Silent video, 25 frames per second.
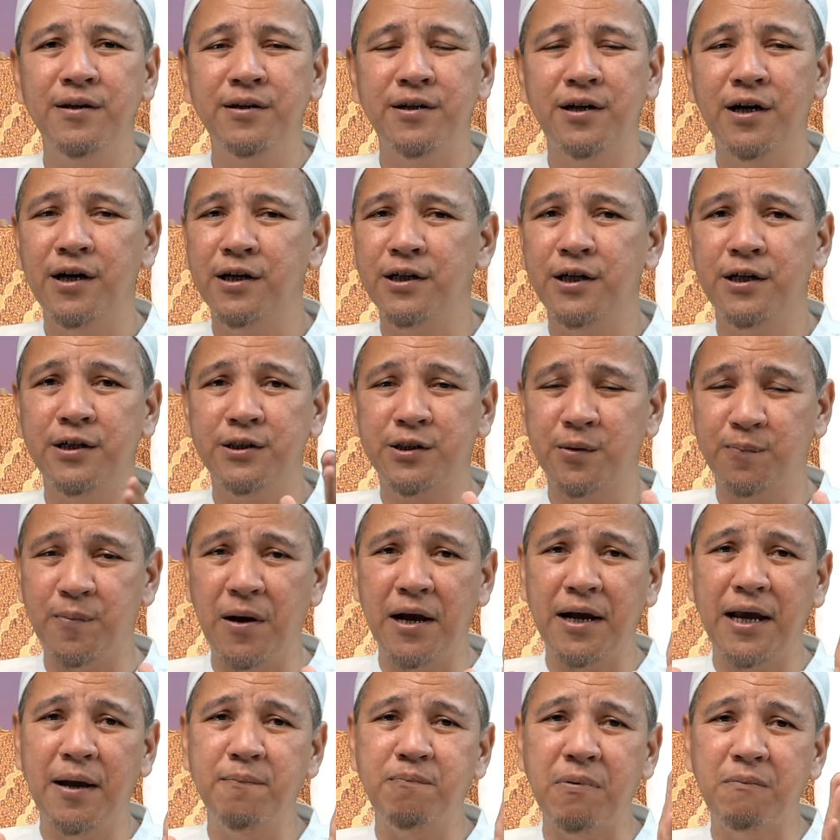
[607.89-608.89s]
eh,
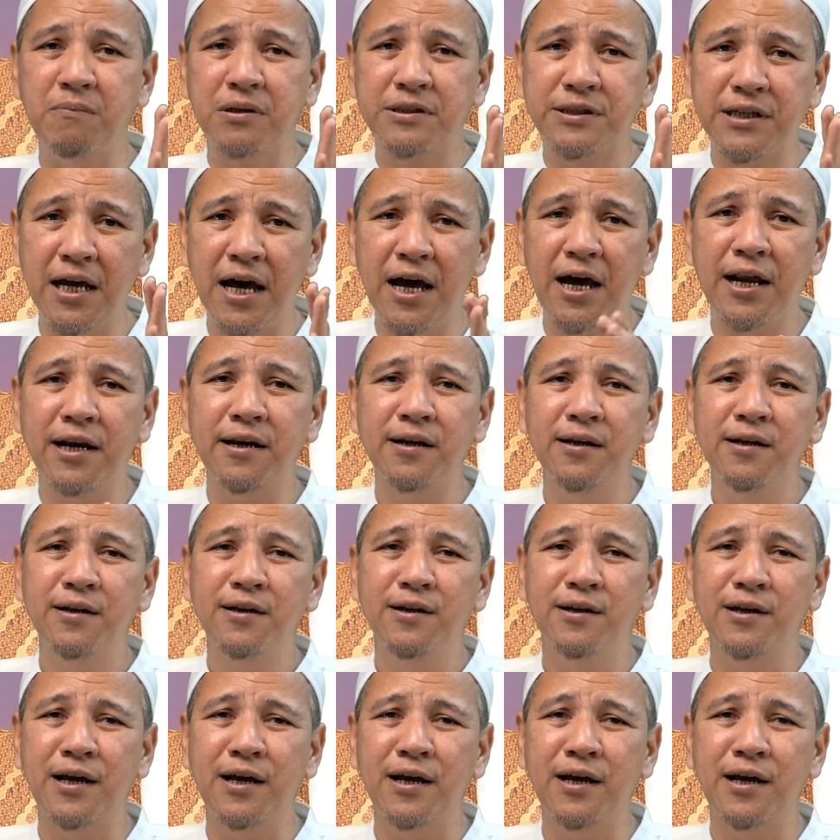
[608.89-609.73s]
sebagai pembesar,